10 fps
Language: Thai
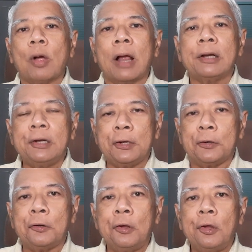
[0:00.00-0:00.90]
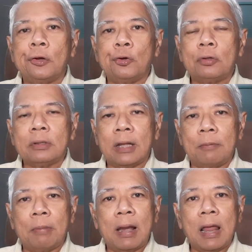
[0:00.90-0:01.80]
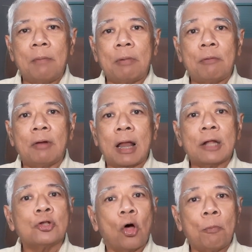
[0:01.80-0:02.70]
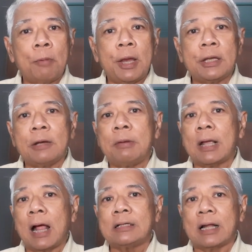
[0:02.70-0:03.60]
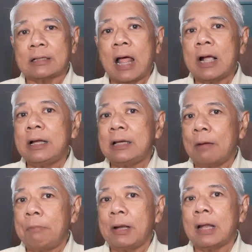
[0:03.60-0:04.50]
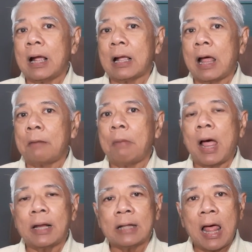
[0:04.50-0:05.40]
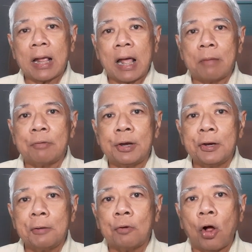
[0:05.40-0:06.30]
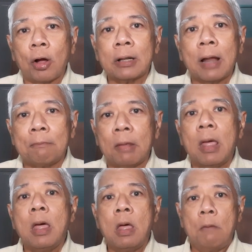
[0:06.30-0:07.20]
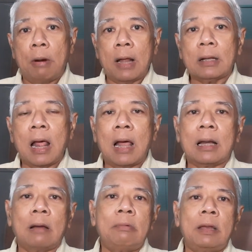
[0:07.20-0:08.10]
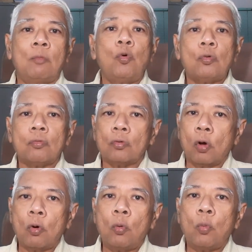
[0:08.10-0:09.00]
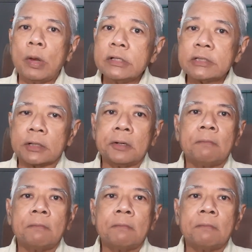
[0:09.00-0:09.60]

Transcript: ครั้งที่หนึ่งยุติไปแล้วเป็นเวลาสองปีจึงมีการจัดตั้งขึ้นอย่างเป็นทางการภายใต้การริเริ่มของท่านประธานาธิบดีวูดโรว์วิลสัน